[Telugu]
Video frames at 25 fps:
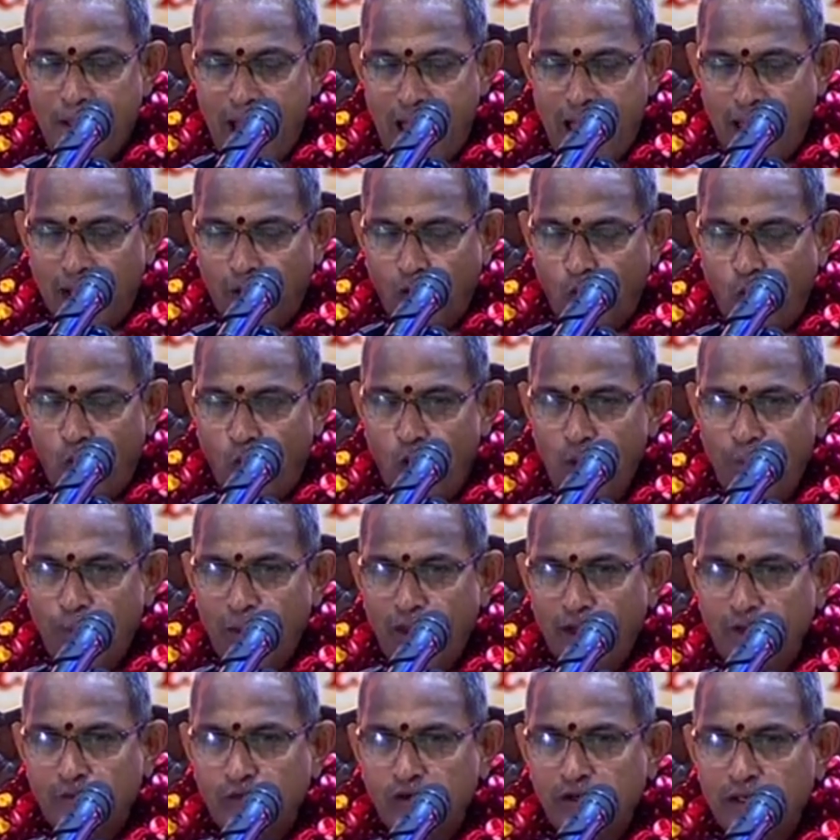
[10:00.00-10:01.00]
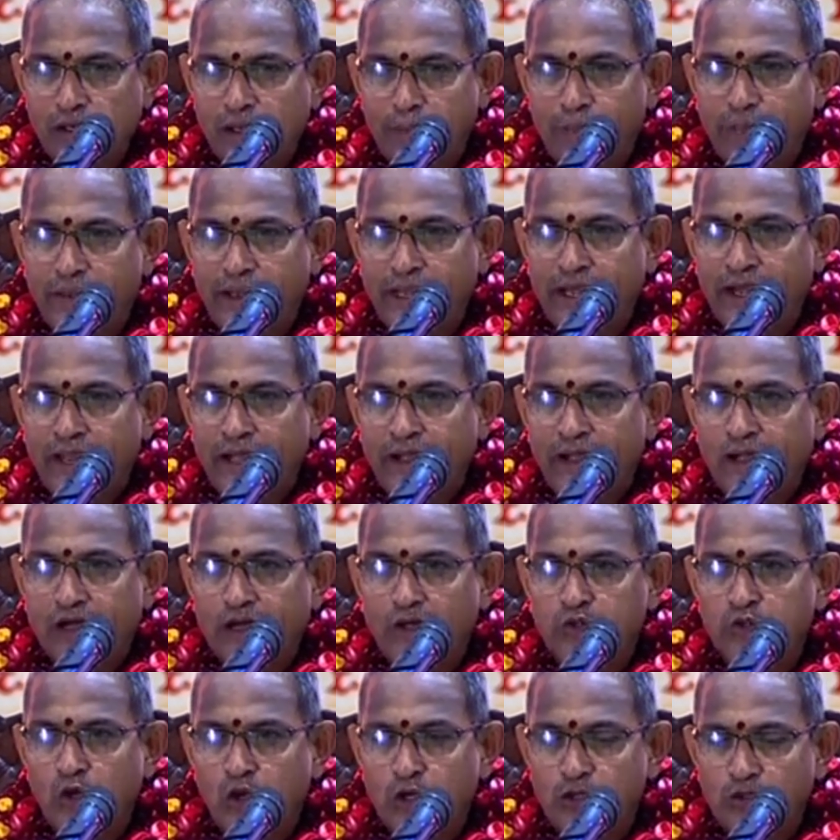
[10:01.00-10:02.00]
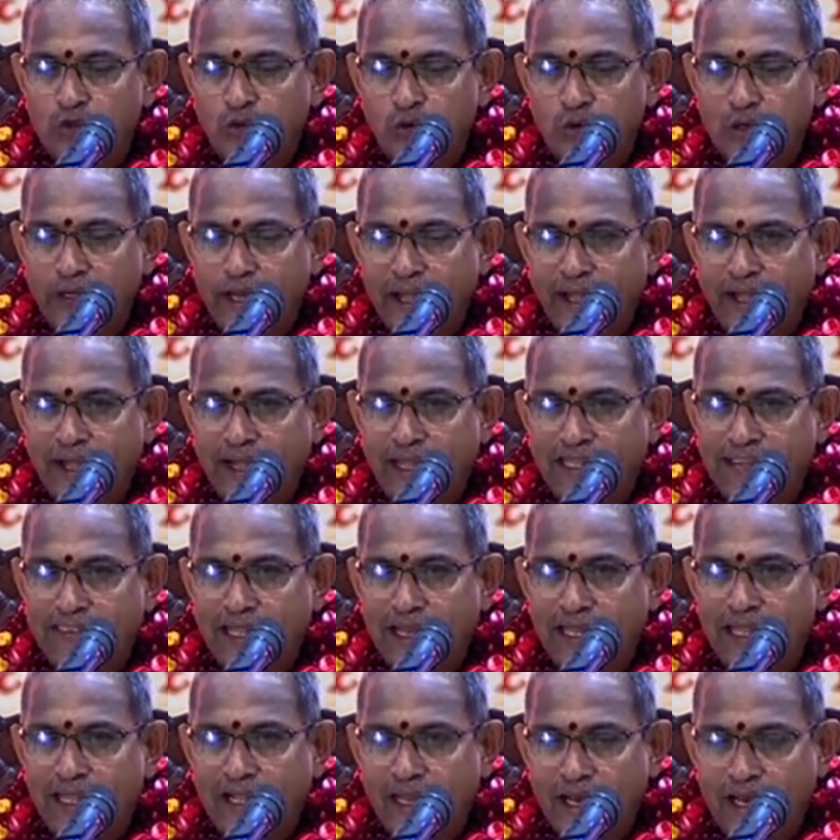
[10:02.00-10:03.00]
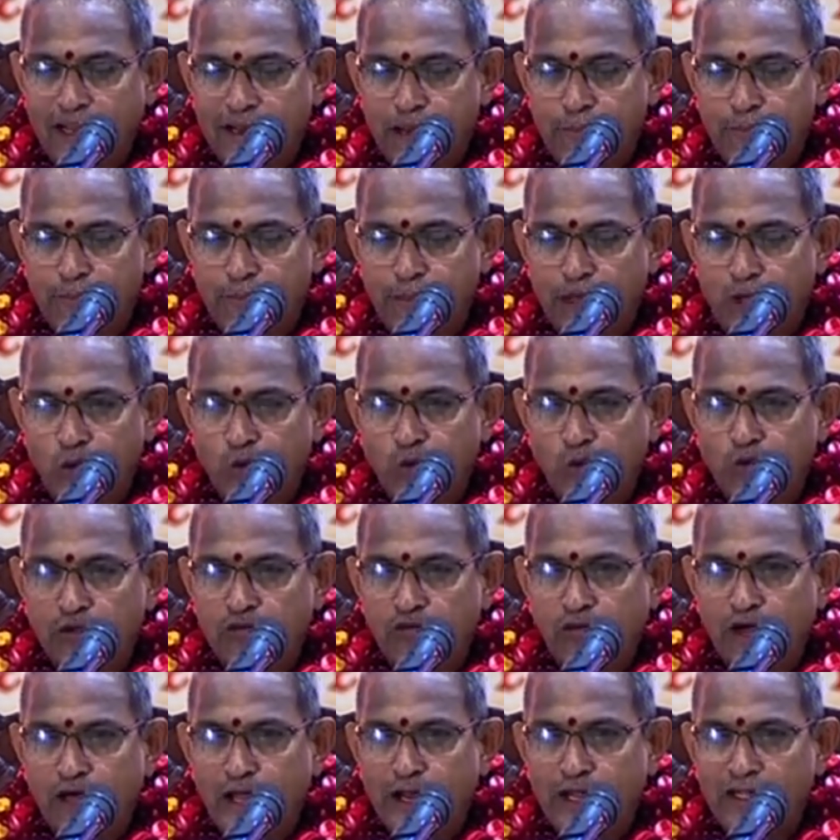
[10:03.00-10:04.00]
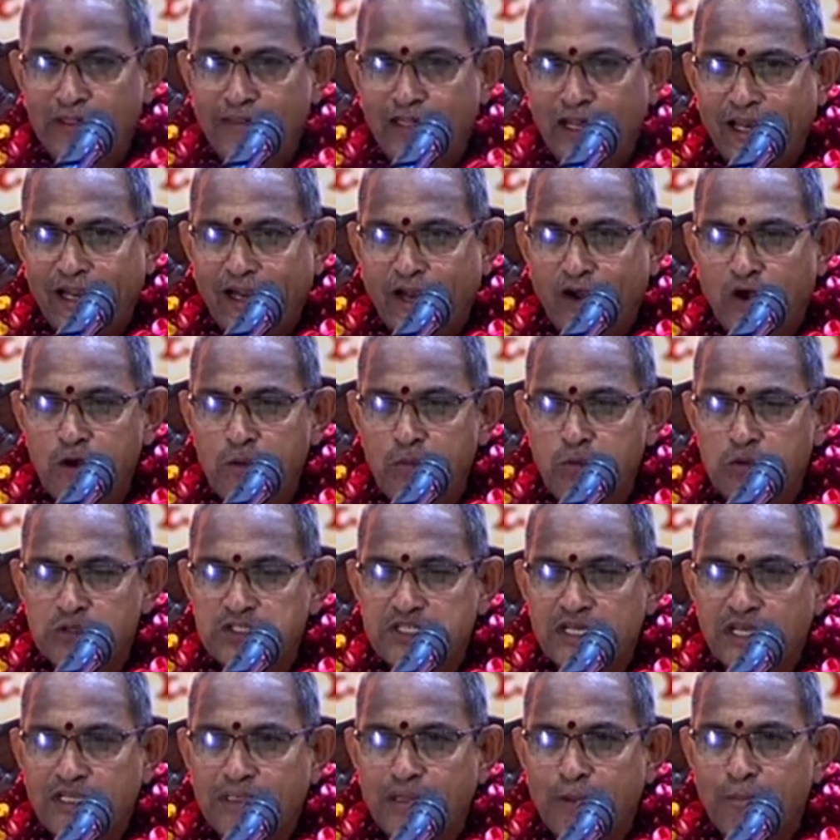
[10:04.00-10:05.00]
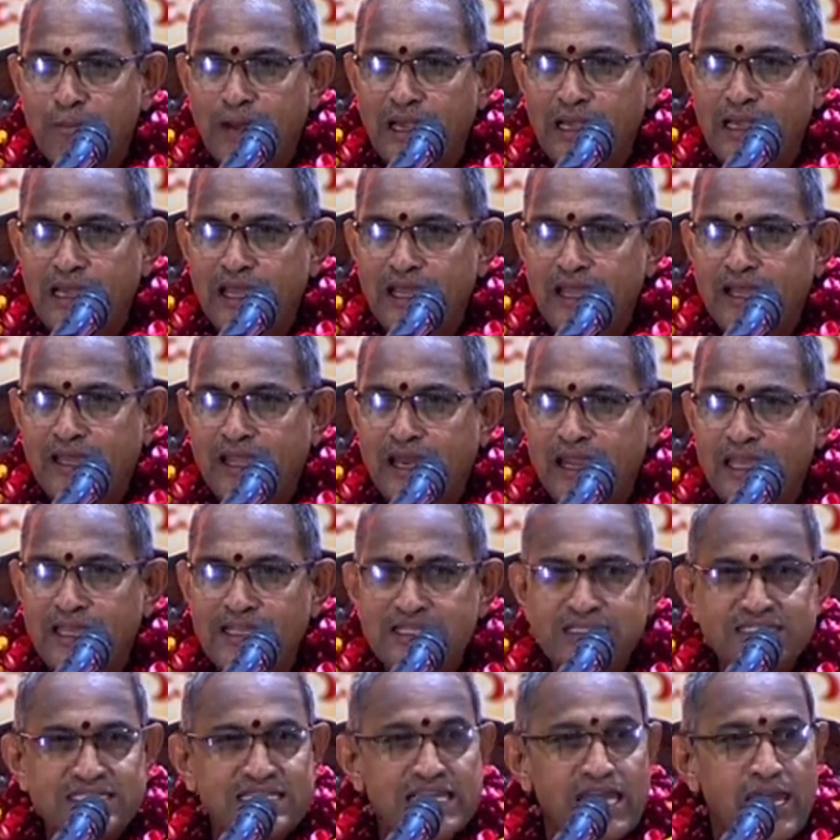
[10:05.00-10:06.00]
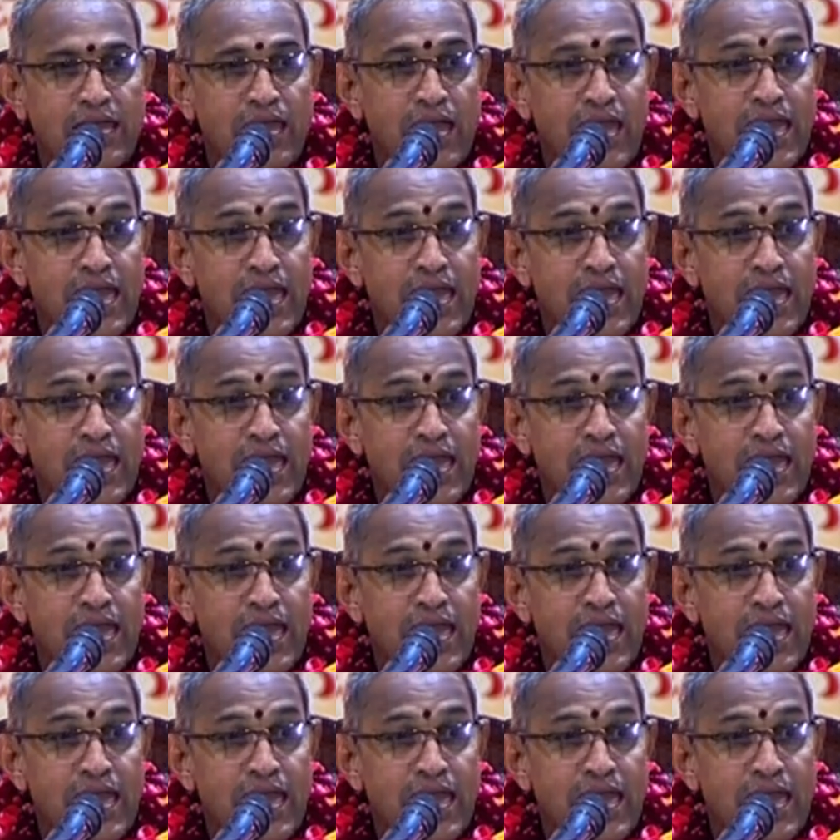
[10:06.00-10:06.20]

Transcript: ఆ లోపల ఉన్న పిండం కదులుతుంటే కదలికలని పెంకు ద్వారా తన కడుపు చేత మళ్ళీ గ్రహించి